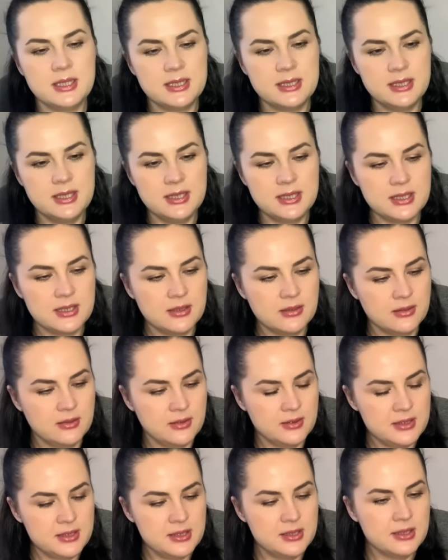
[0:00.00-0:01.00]
здесь
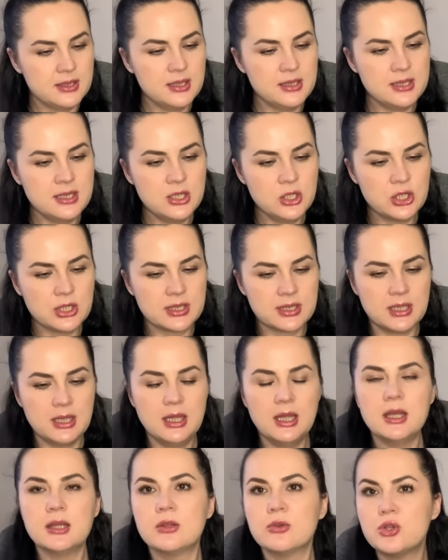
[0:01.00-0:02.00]
синтетический.
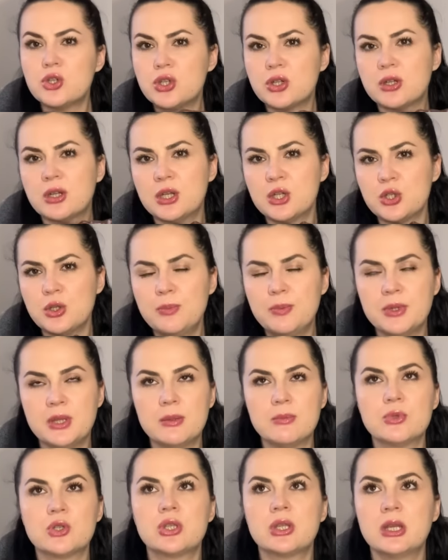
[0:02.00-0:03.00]
Это очень хорошо,
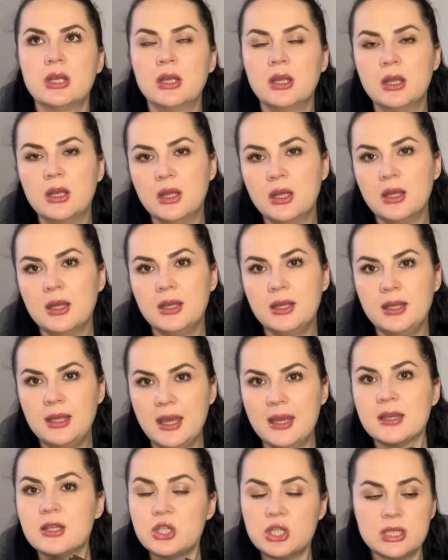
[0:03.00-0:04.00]
потому что я
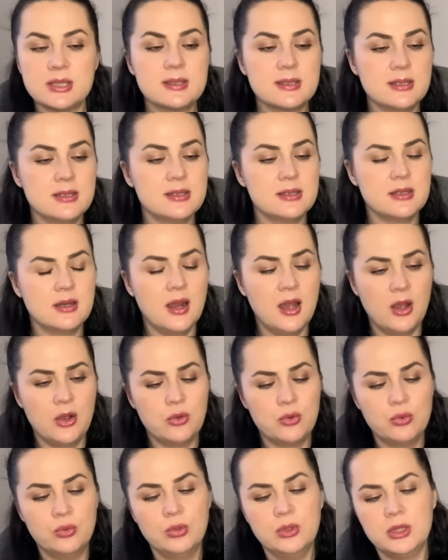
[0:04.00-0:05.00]
их часто стираю,
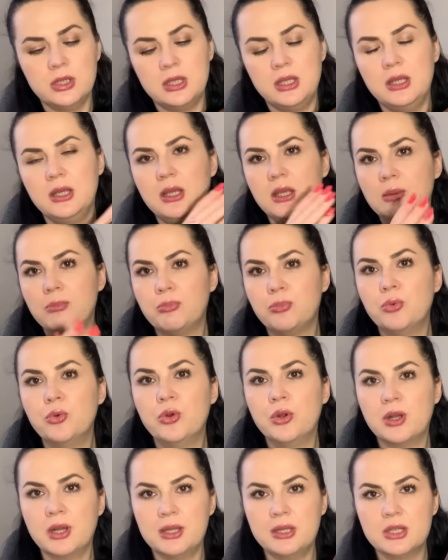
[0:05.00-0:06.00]
куртки, и пух,
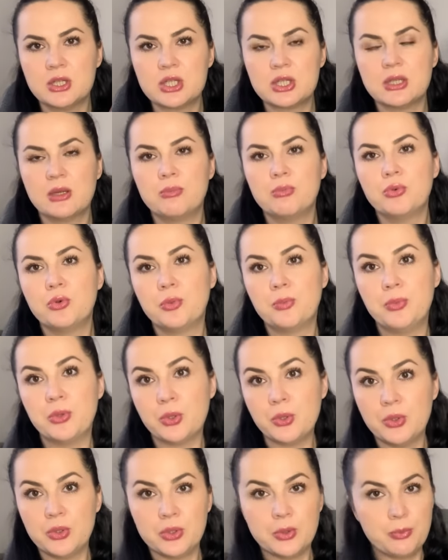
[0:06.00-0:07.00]
конечно, пух
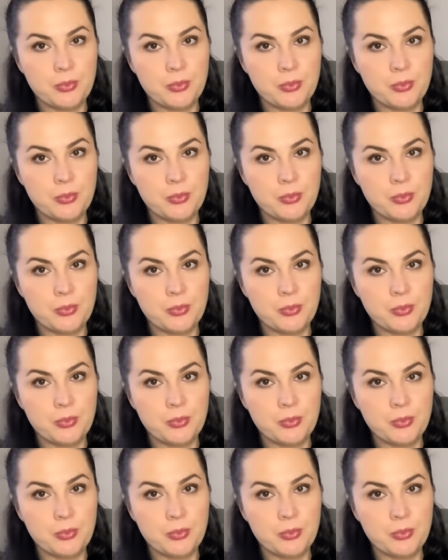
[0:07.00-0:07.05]
перо, оно